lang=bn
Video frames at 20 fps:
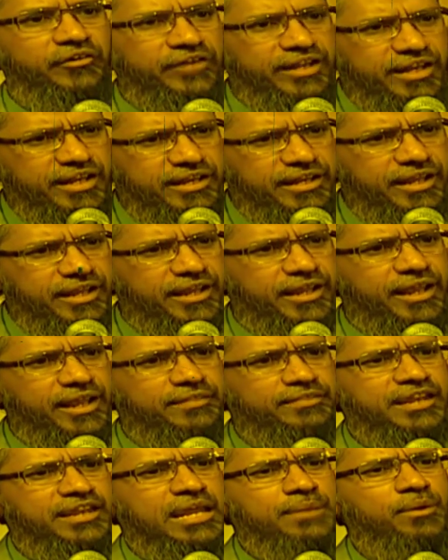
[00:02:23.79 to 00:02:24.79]
পাঠ করো
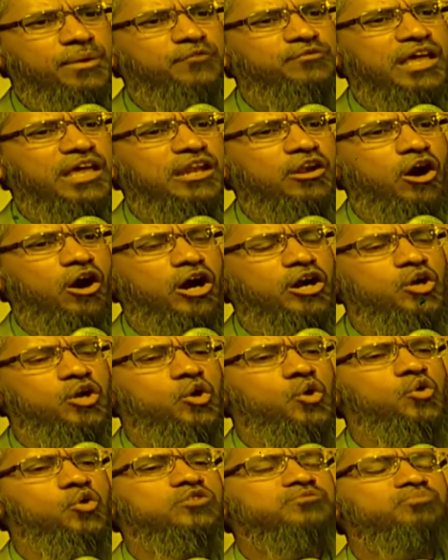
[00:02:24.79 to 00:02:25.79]
তোমার প্রতিপালকের
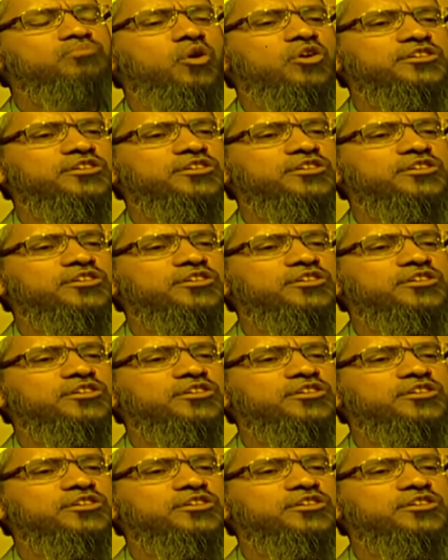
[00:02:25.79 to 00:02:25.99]
নামে যিনি